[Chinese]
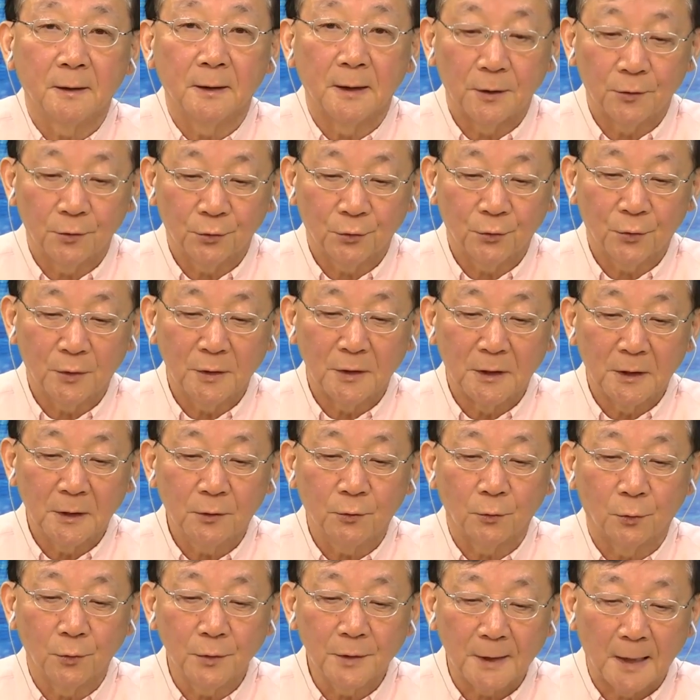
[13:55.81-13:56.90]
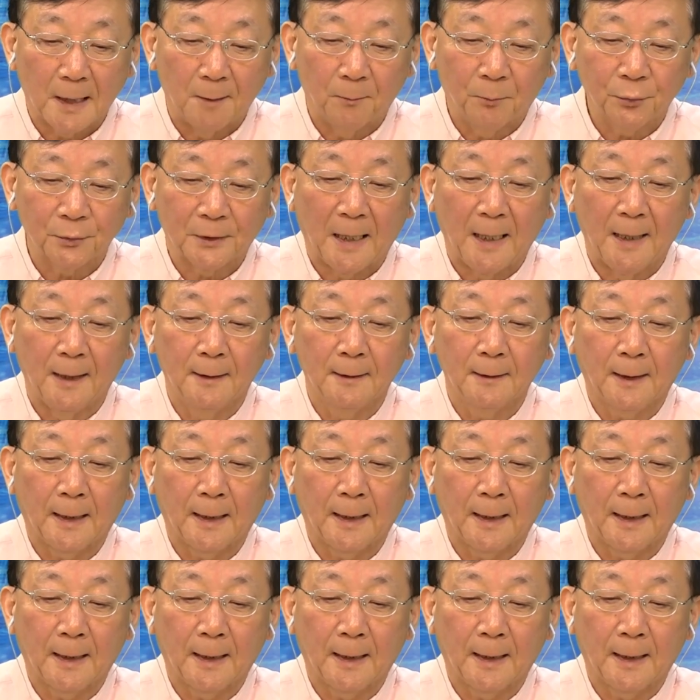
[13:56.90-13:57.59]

也就是说，你总想不谈